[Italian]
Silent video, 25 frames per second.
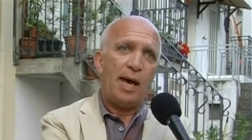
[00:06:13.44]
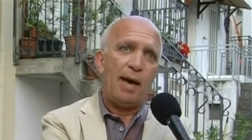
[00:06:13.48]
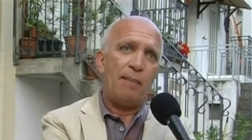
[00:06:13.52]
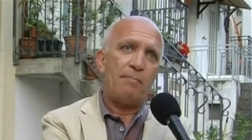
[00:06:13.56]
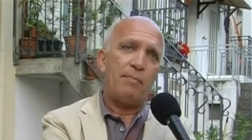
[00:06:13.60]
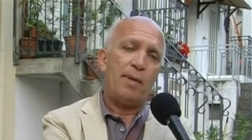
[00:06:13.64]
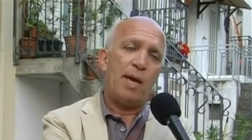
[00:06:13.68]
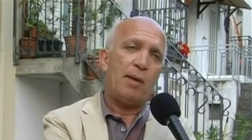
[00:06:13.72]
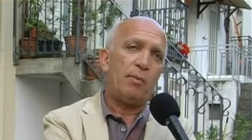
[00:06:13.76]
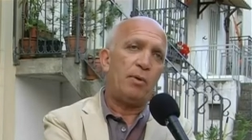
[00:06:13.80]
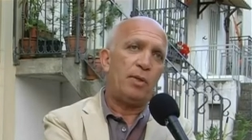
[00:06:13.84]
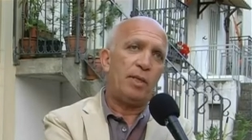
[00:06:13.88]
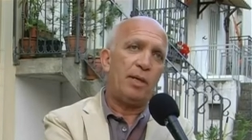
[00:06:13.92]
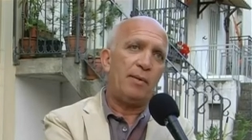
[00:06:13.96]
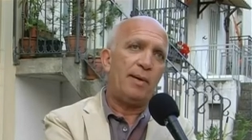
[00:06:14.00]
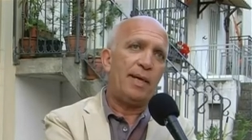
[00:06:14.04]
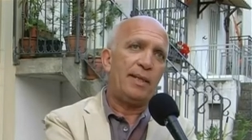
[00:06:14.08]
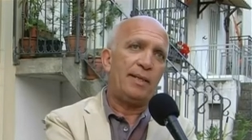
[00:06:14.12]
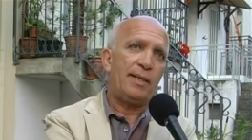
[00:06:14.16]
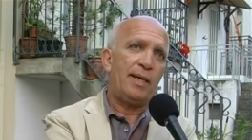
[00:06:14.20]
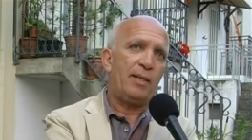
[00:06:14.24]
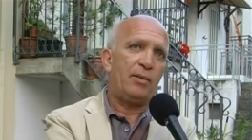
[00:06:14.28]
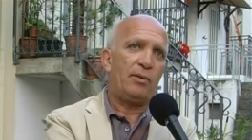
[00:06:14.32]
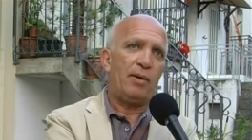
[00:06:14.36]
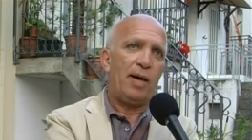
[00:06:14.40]
abbiamo
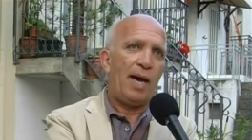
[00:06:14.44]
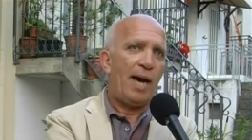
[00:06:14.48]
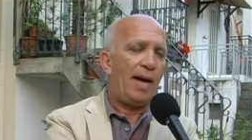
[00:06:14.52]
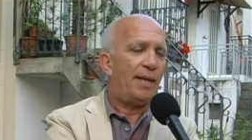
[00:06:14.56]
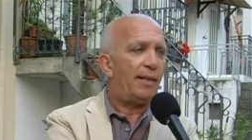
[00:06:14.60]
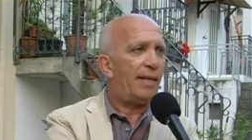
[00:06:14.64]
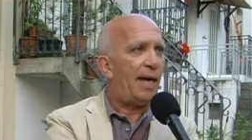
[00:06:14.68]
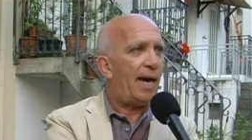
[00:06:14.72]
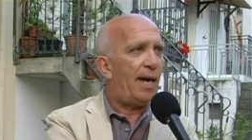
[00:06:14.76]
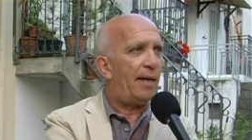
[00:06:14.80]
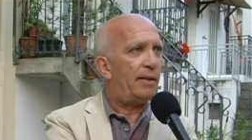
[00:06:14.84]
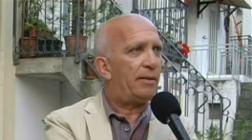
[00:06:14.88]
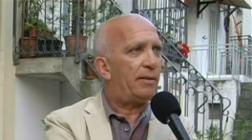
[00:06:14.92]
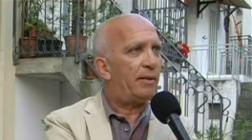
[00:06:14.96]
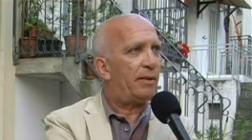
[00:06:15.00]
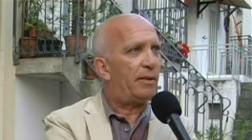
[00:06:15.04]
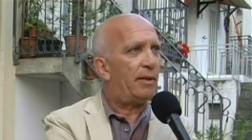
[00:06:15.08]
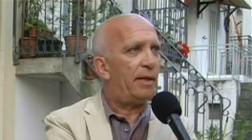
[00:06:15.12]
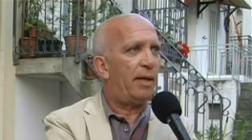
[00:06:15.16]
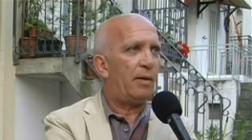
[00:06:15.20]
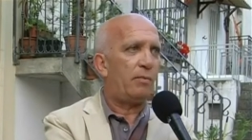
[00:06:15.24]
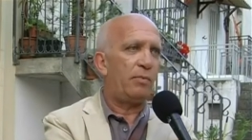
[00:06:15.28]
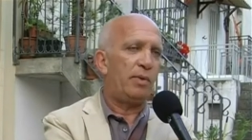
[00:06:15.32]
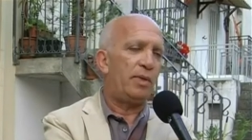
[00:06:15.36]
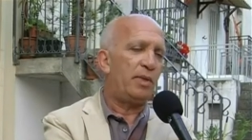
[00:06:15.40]
demandato ad
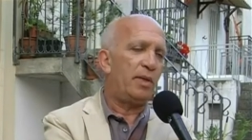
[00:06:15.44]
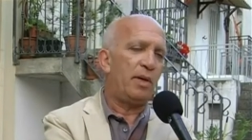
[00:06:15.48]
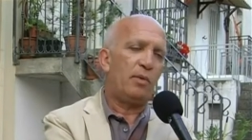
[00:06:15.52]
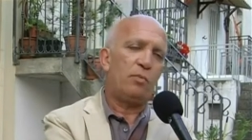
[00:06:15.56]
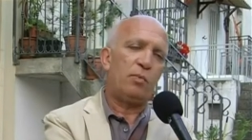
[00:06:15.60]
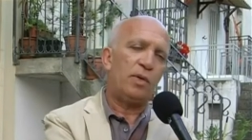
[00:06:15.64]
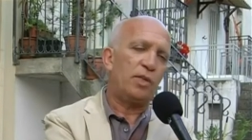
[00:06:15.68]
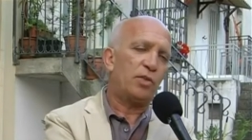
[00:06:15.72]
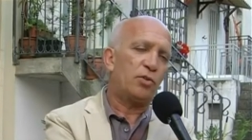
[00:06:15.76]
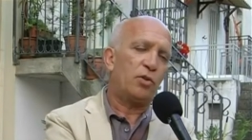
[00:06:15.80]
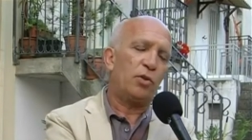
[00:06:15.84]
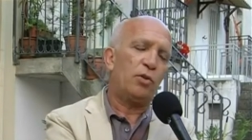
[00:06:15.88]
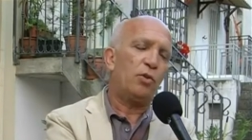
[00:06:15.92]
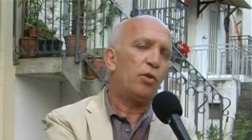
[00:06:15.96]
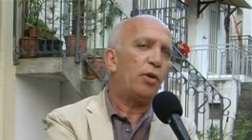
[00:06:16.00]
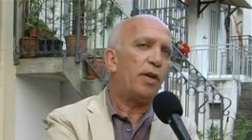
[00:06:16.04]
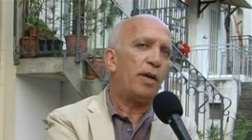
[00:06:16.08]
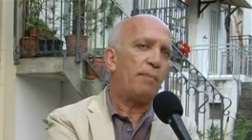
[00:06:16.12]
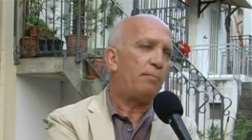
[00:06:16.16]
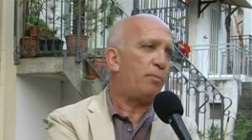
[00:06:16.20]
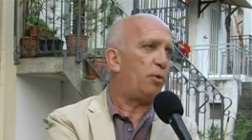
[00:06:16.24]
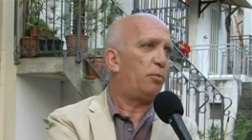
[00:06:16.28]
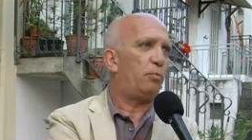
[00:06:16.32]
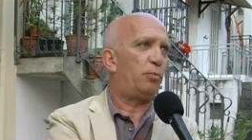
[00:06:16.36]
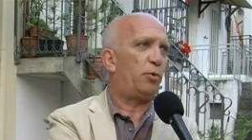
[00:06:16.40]
altri e quindi questo
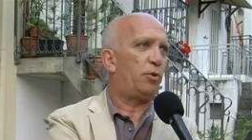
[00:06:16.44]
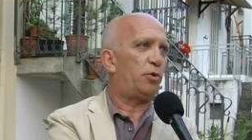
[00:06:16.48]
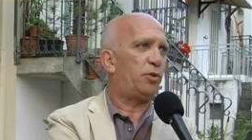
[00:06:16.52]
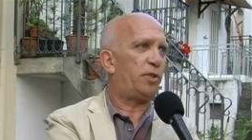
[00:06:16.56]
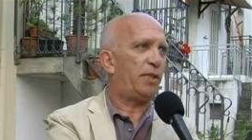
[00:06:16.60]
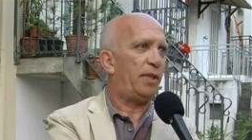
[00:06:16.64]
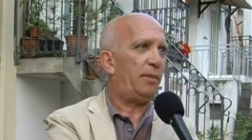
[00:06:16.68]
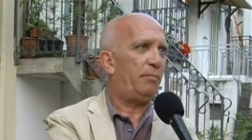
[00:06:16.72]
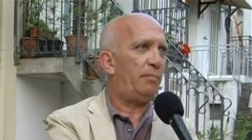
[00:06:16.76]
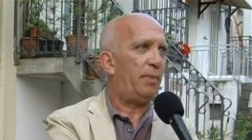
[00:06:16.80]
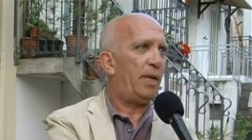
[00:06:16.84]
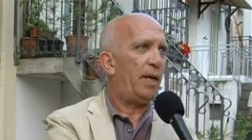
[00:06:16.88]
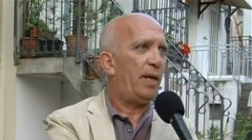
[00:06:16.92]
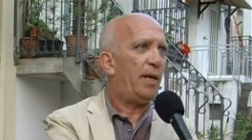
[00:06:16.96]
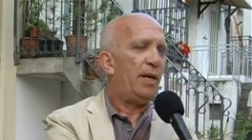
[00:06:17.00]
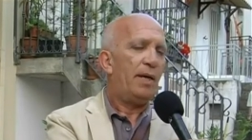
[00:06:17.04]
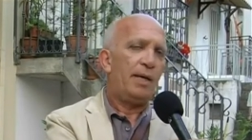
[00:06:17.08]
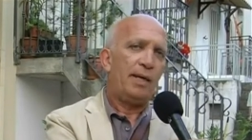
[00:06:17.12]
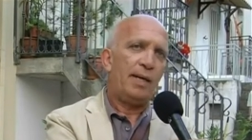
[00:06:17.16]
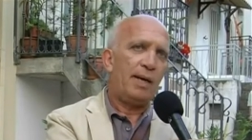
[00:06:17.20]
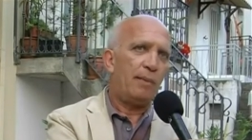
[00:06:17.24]
non è più possibile.